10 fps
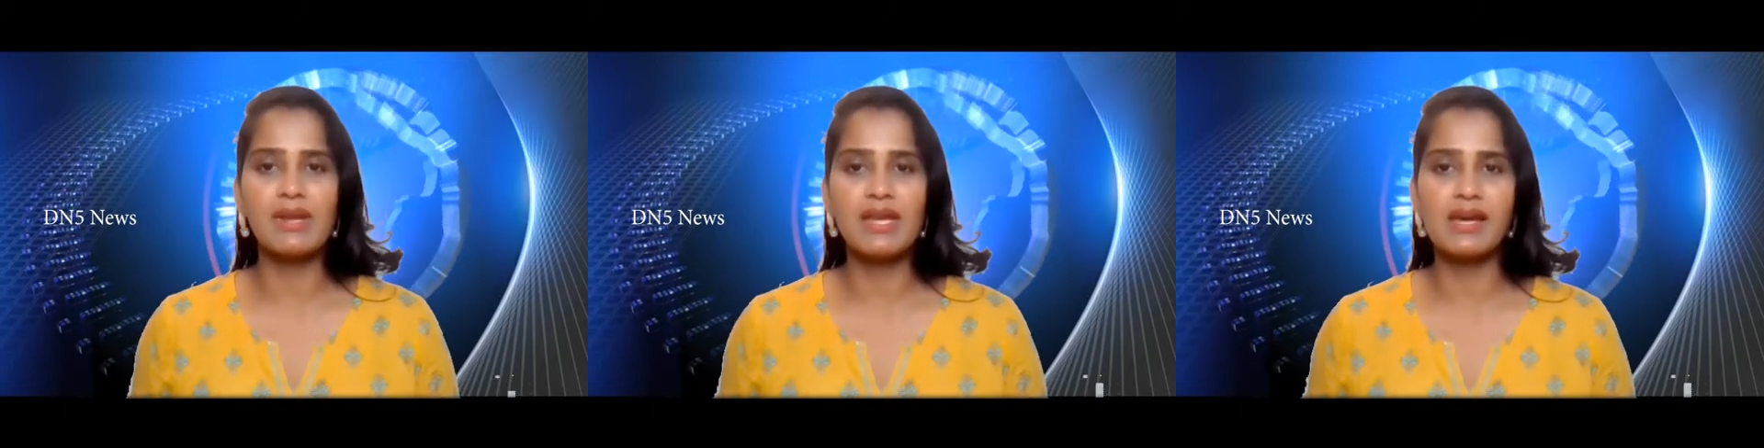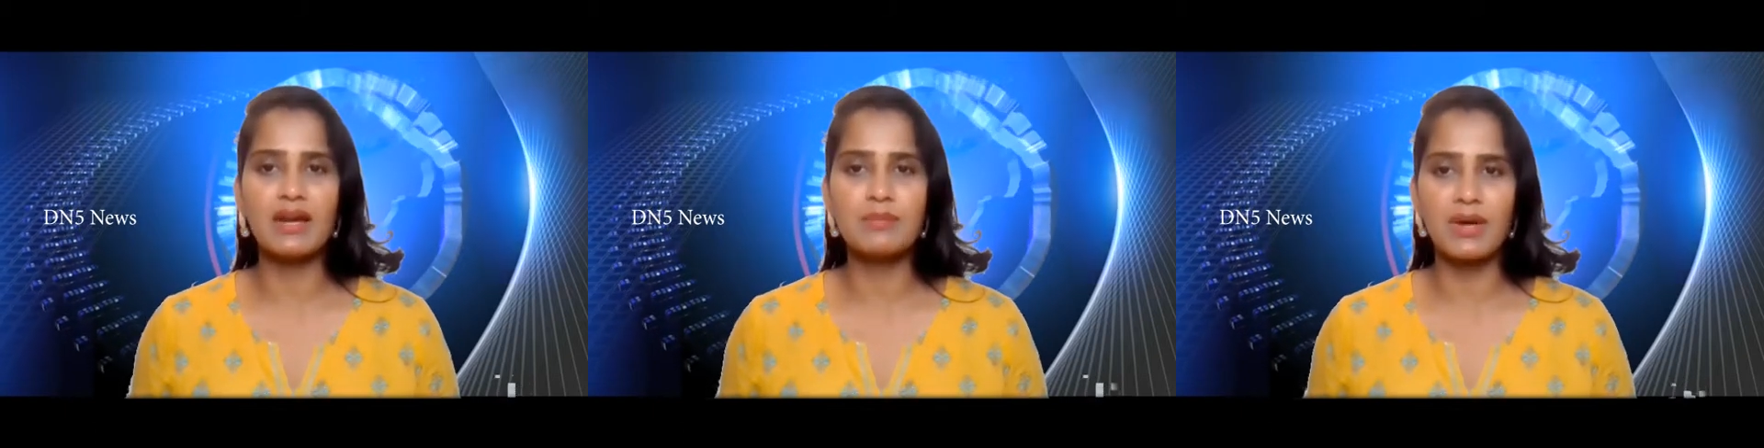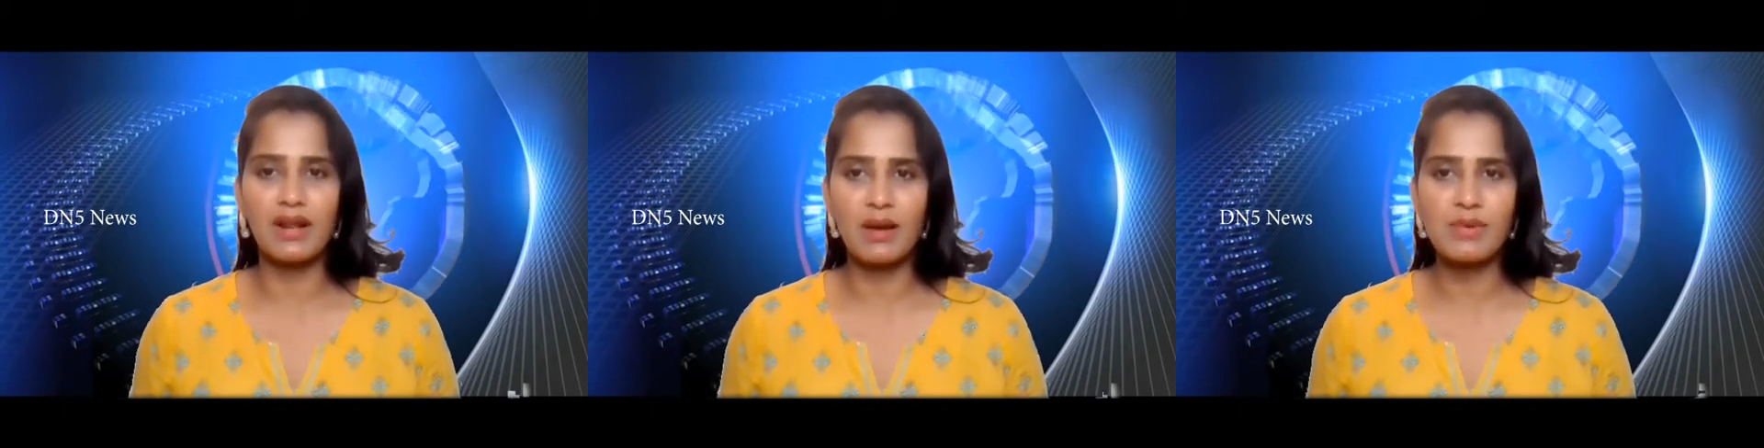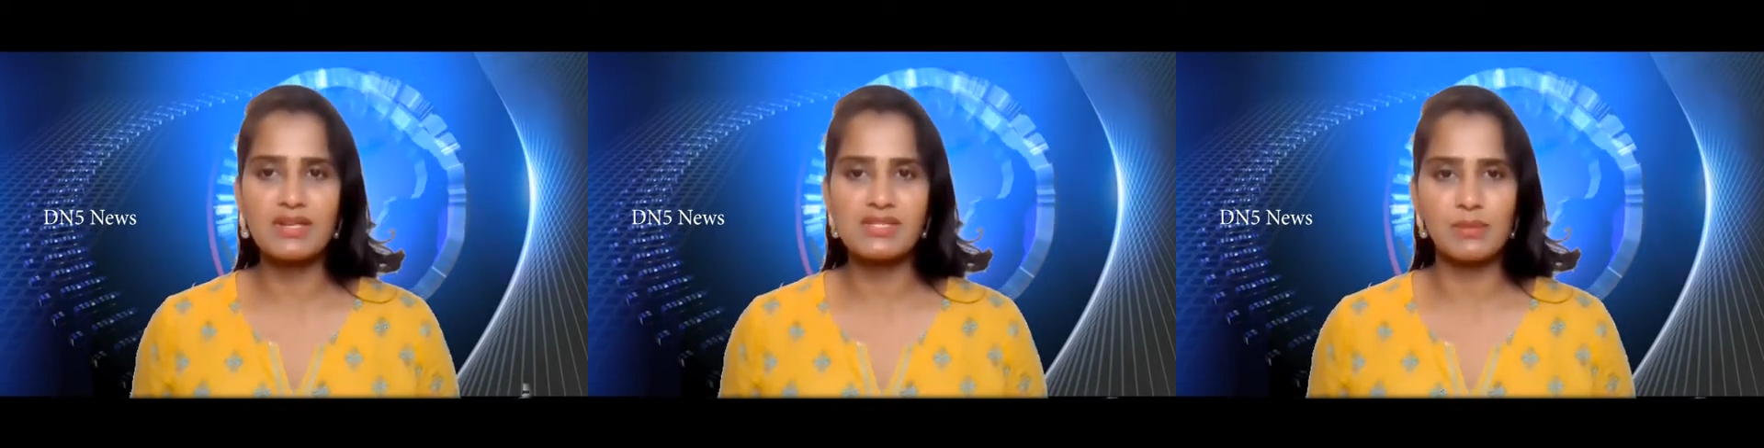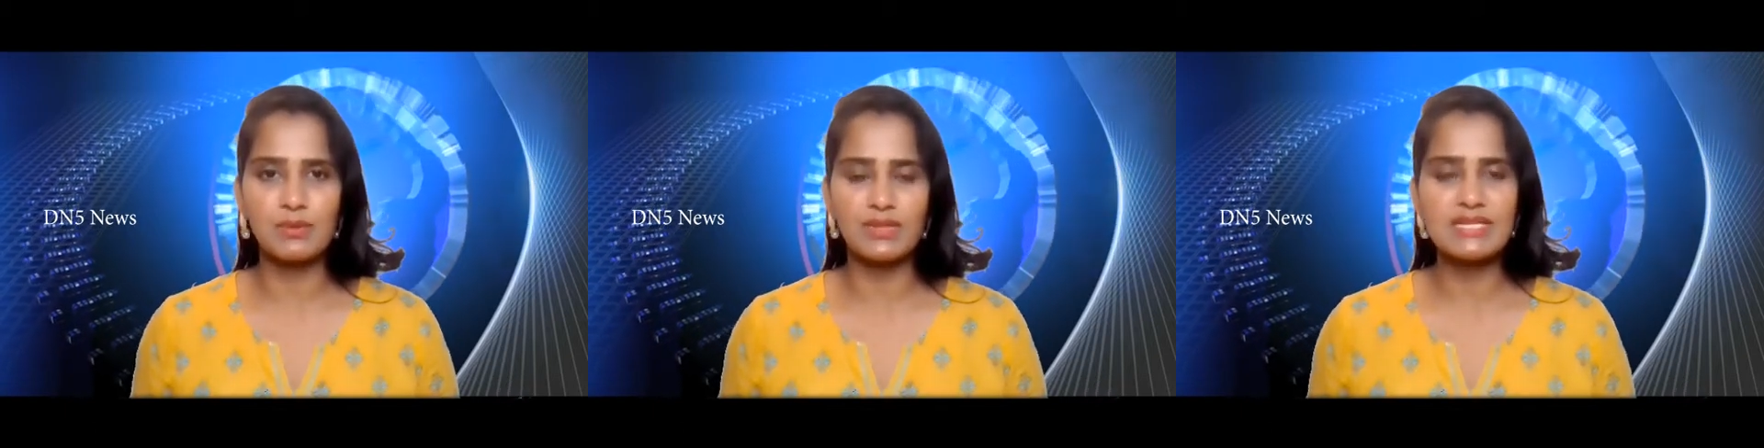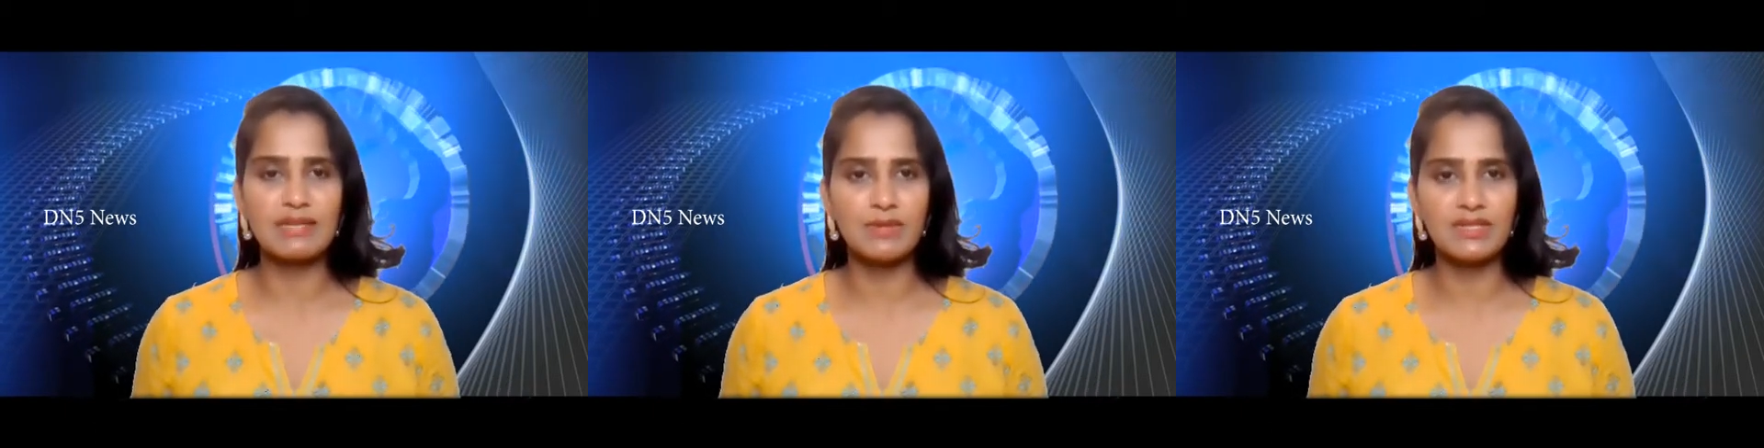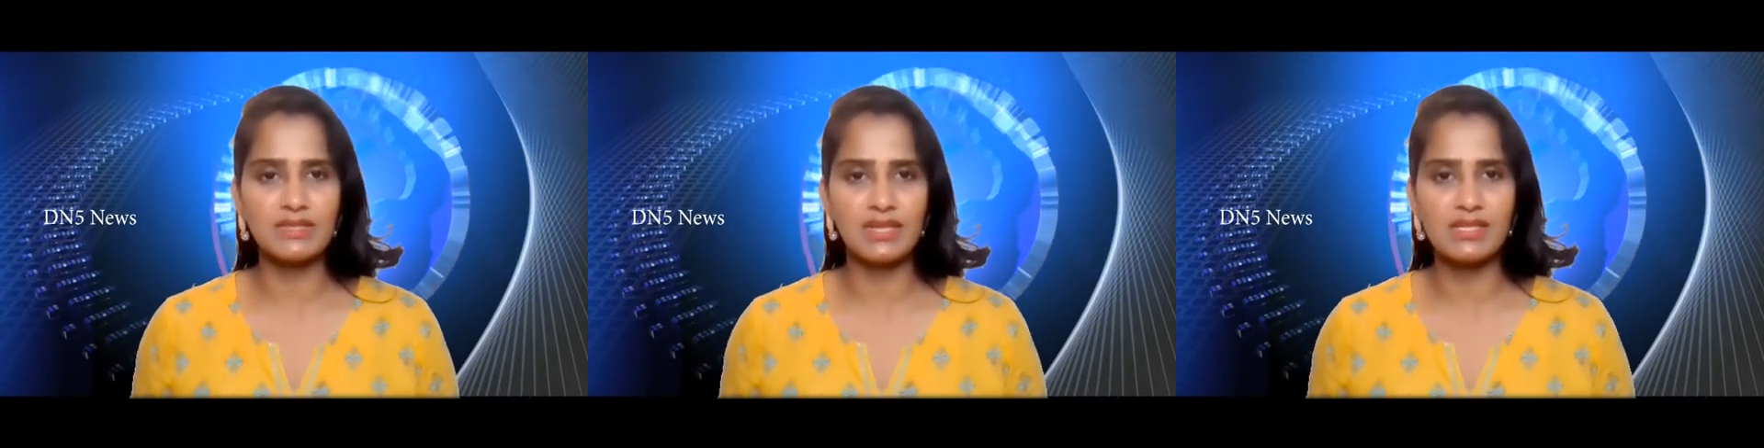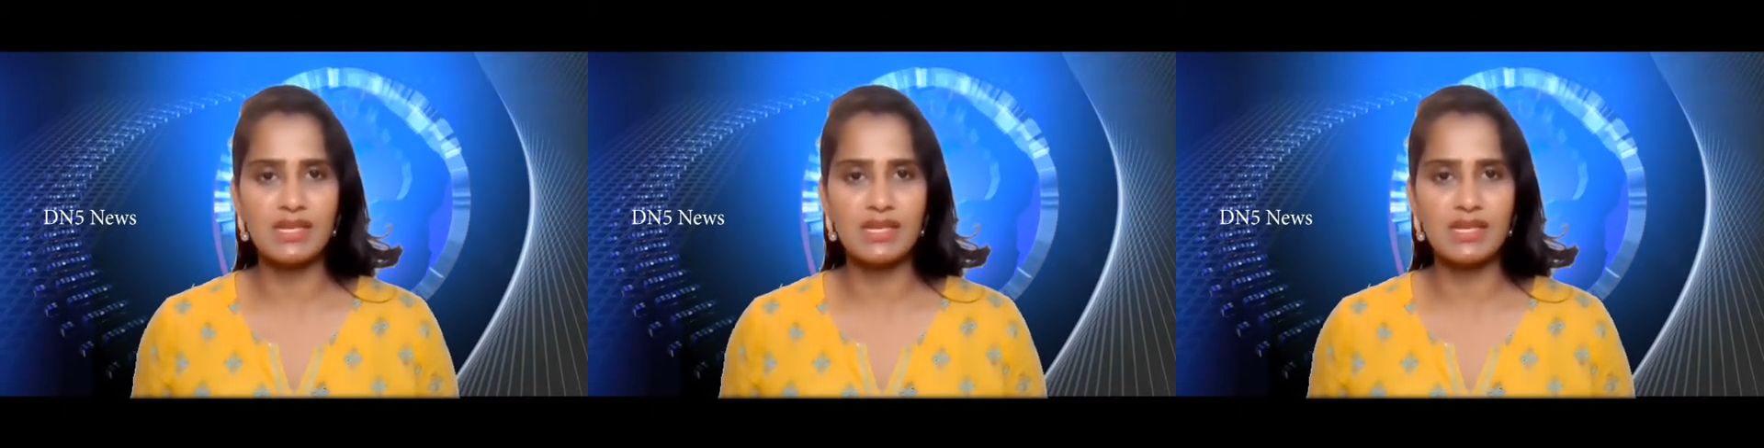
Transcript: ఎమ్మెల్యే కరణం బలరామకృష్ణమూర్తి సంబంధిత